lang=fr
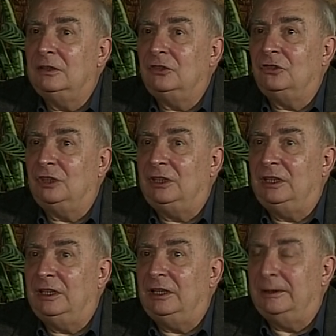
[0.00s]
j'ai
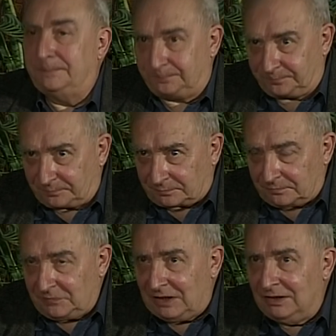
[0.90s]
des
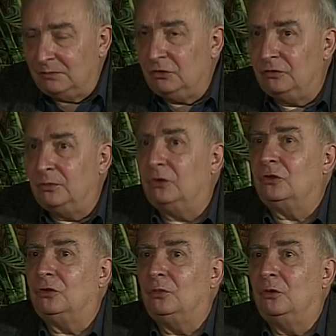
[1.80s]
les mouvements
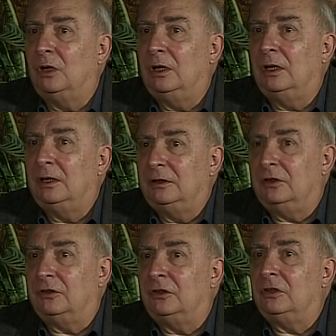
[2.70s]
sont moins
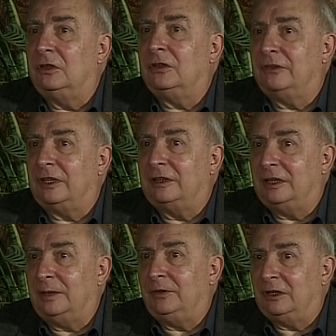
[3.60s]
dans, dans l'angle. Ce qui est
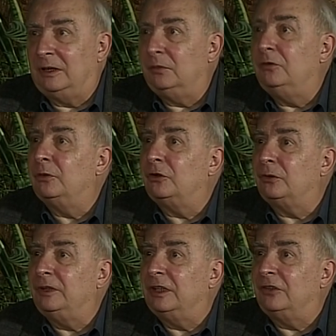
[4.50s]
terrible, c'est que les mouvements
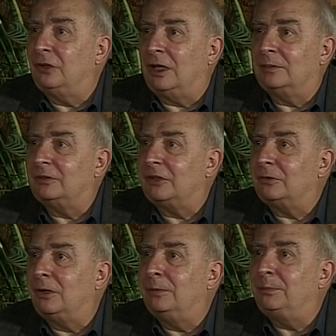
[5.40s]
sont inexorables, que ce
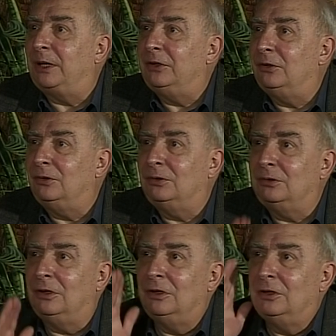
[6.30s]
soit un panneau.
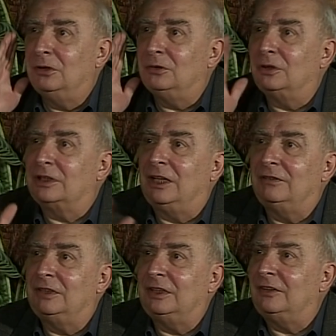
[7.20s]
Ou un, ou un
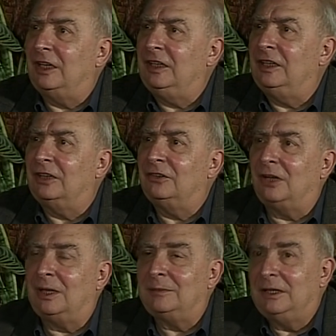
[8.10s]
travelling, c'est
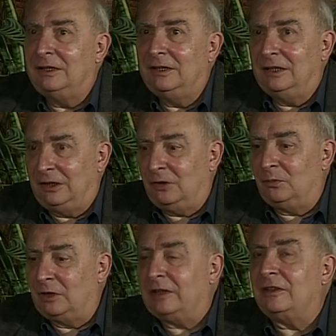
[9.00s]
inexorable. Alors
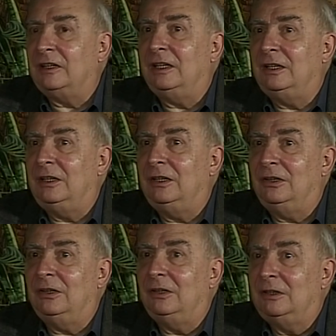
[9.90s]
moi, c'est
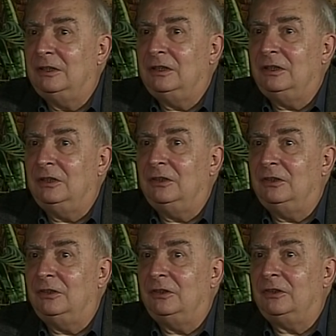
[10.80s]
le,
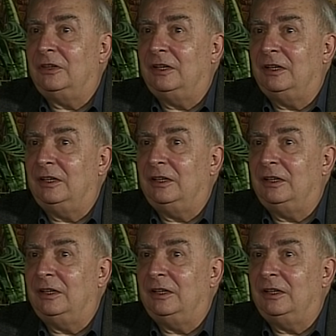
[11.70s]
le c'est,